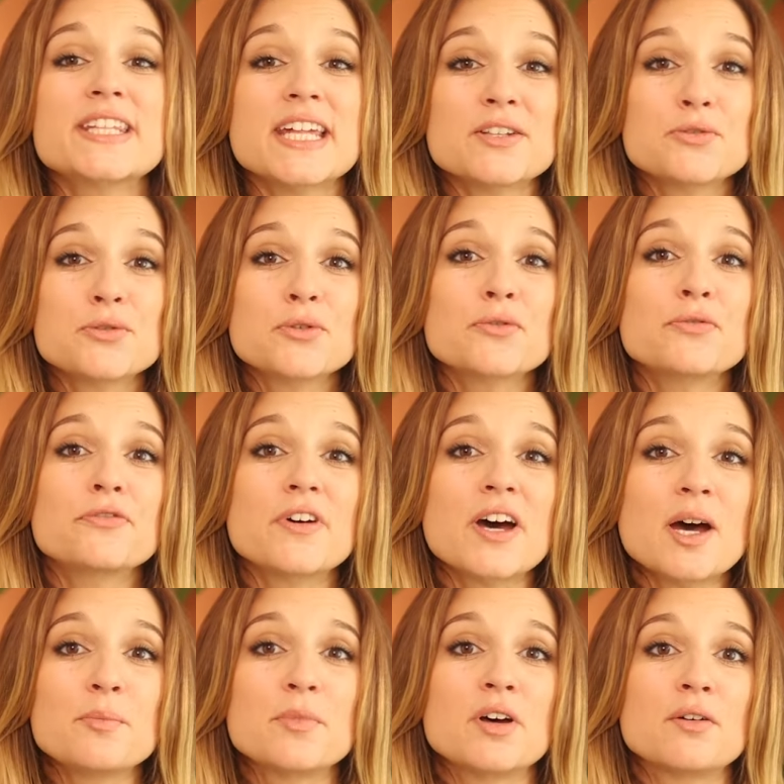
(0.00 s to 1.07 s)
statut de
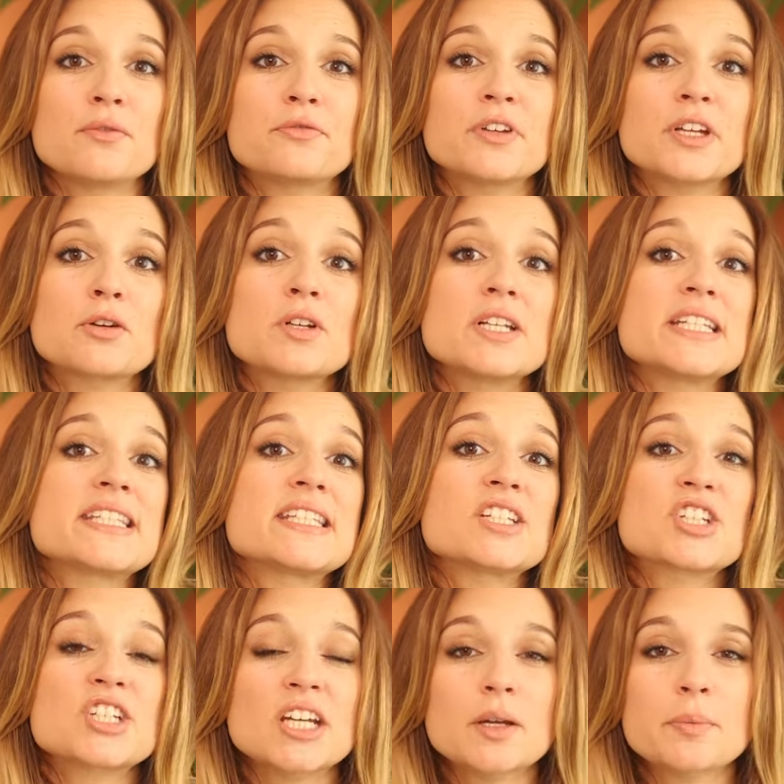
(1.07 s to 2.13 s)
femme fait que les
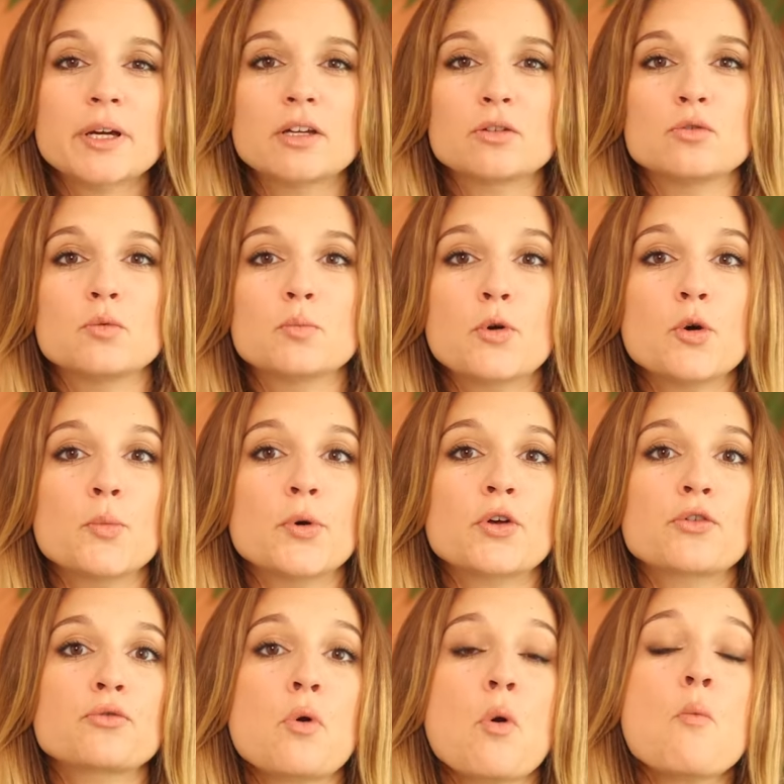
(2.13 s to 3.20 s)
échecs prennent une
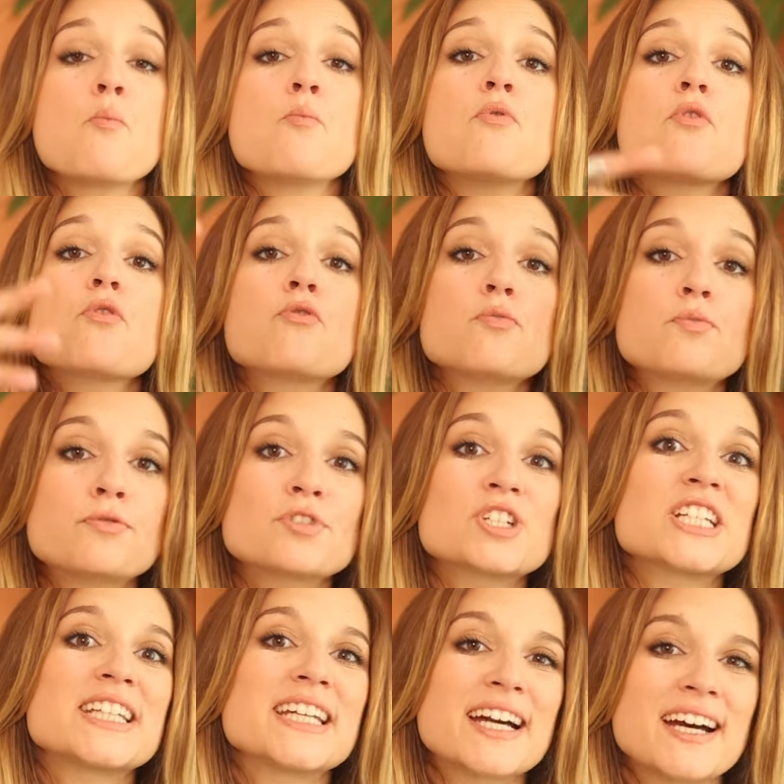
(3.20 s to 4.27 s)
proportion beaucoup plus
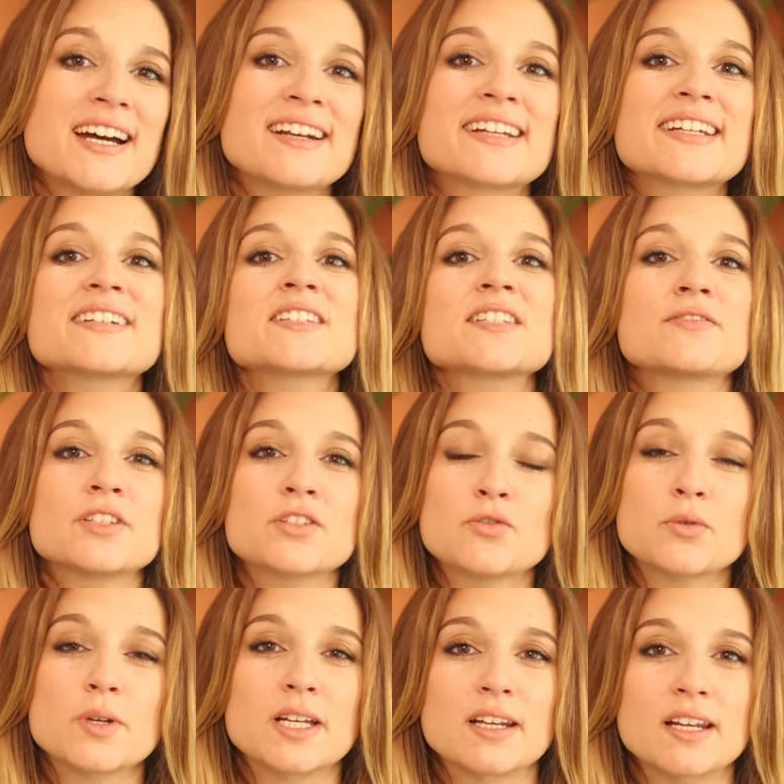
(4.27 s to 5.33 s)
générale
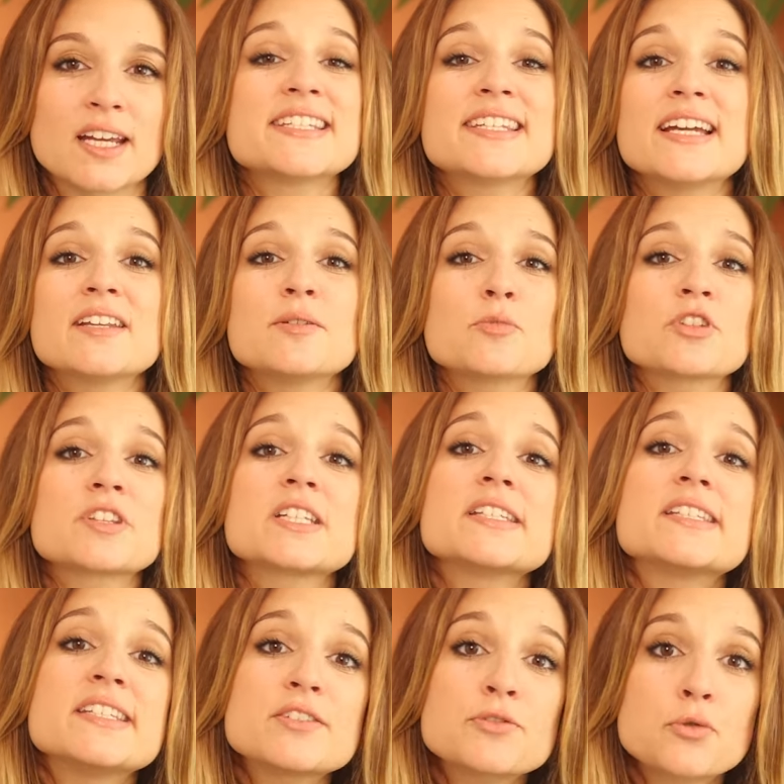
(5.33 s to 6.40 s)
qu'individuelle. Ils alimentent des
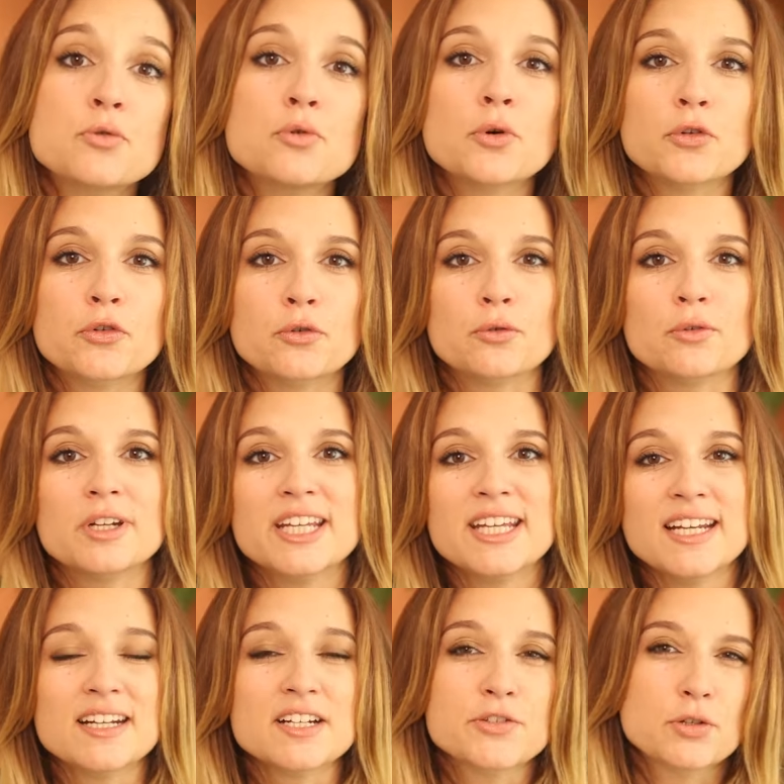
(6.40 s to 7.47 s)
discours selon
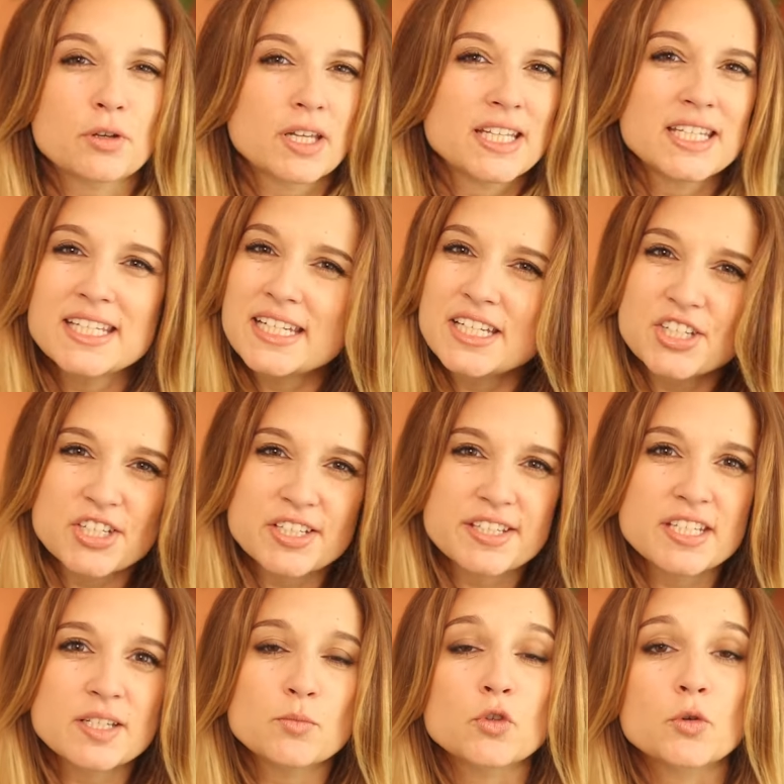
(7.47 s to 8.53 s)
lesquels elles seraient
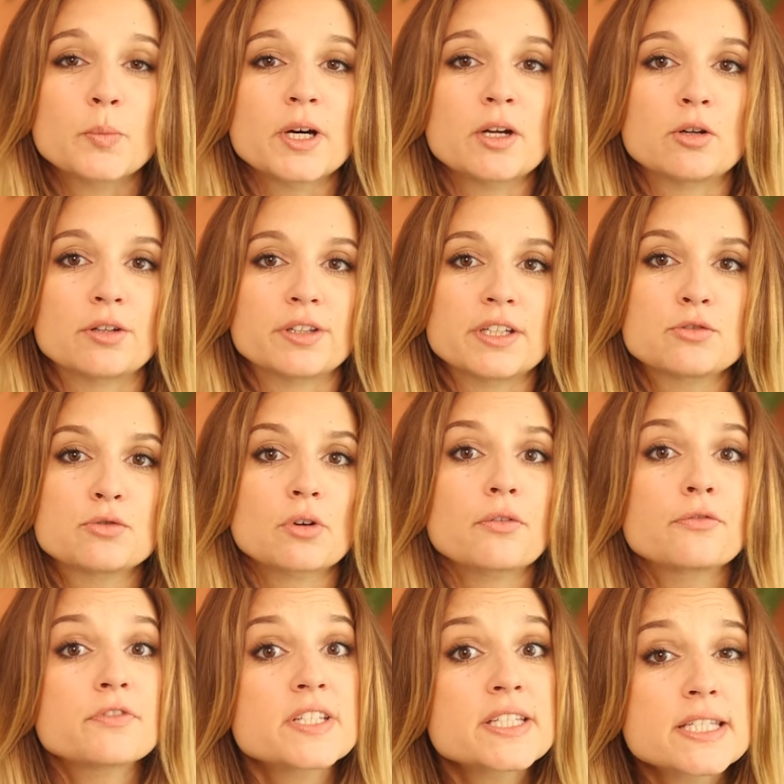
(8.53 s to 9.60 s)
illégitimes de par leur
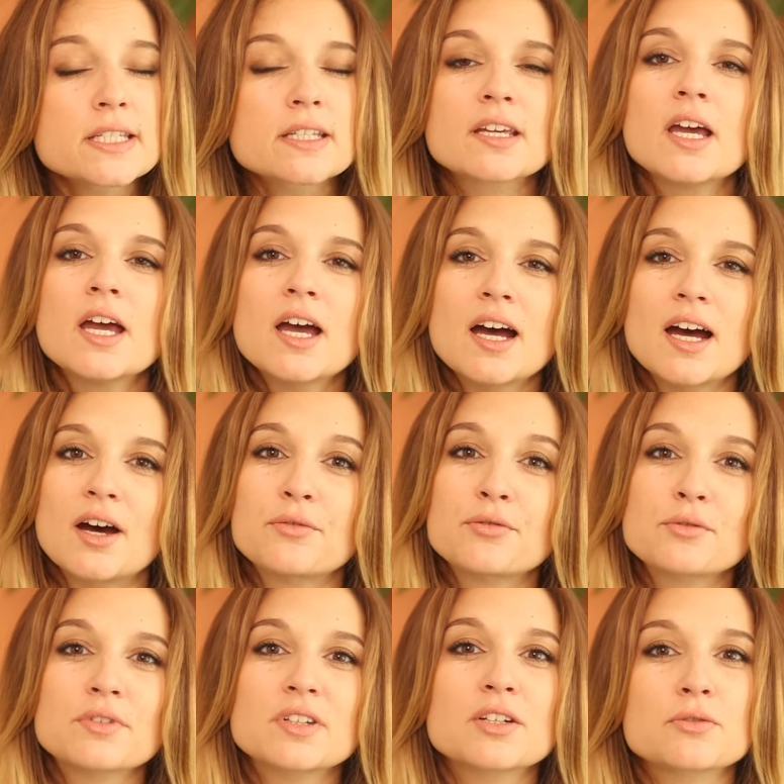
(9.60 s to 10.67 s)
nature physique à
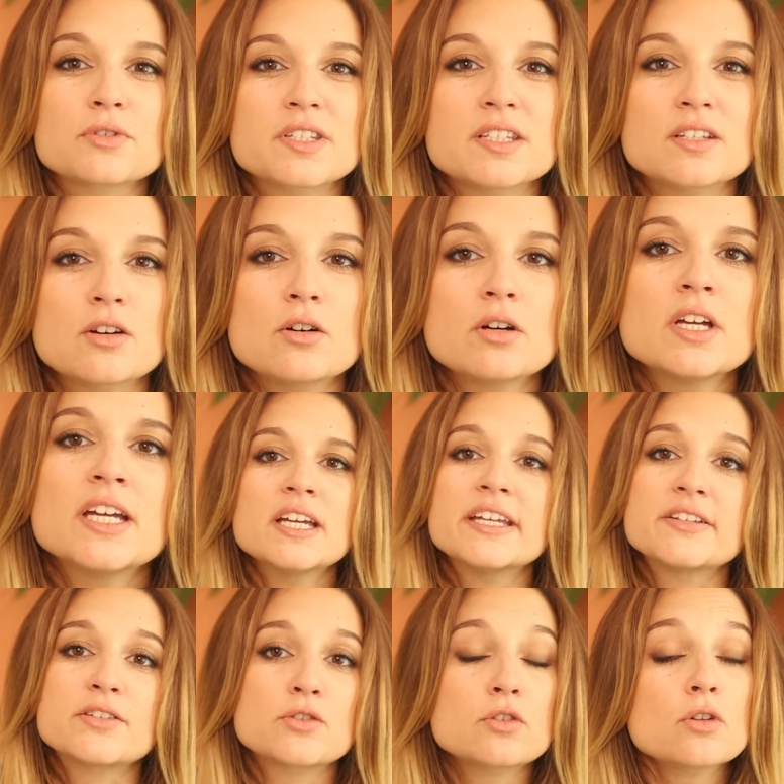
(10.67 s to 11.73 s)
affronter l'océan,
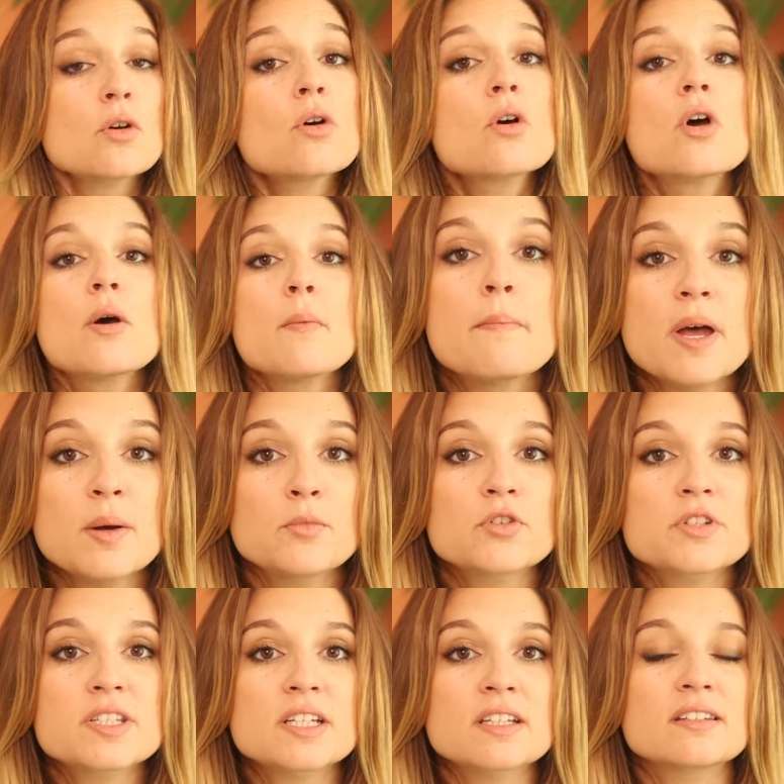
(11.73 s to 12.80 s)
et ce, même
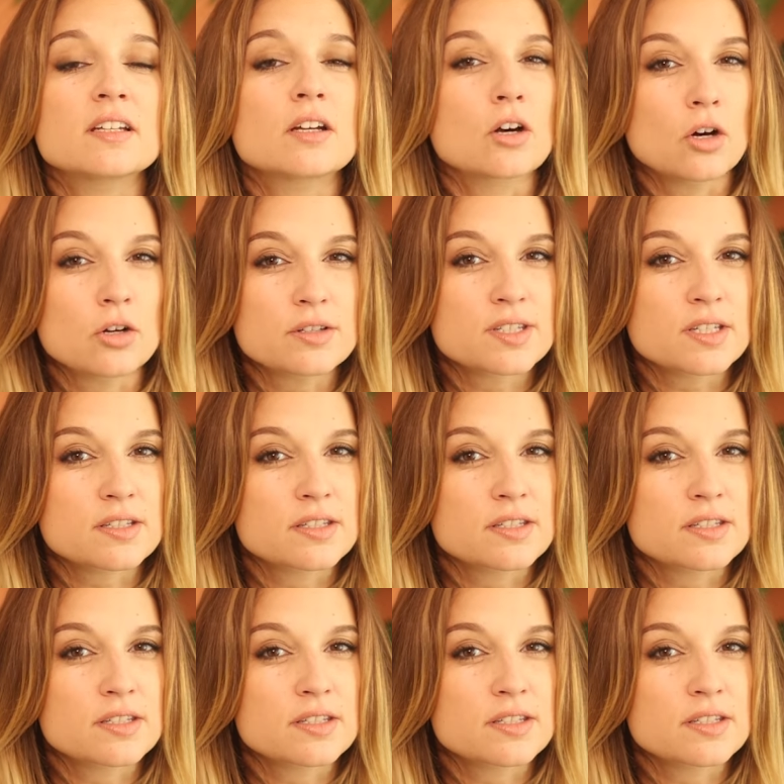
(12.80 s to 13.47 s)
au sein des grandes